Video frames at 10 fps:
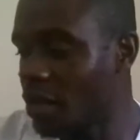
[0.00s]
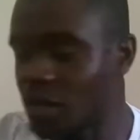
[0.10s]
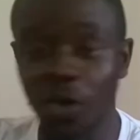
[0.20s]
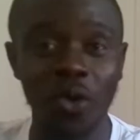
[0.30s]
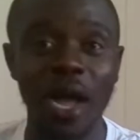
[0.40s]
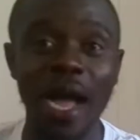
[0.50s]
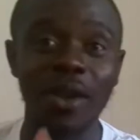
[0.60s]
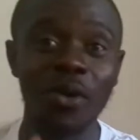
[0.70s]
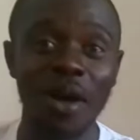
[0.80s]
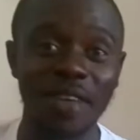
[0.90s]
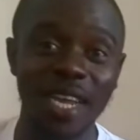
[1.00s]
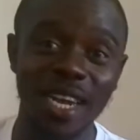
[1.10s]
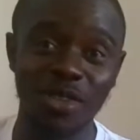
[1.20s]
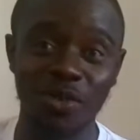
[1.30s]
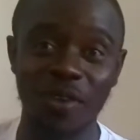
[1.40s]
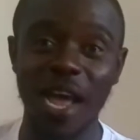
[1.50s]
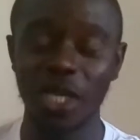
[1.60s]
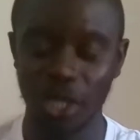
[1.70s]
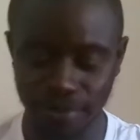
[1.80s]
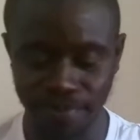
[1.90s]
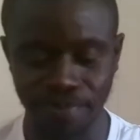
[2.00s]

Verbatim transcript: Donc allons avec les ouvrages.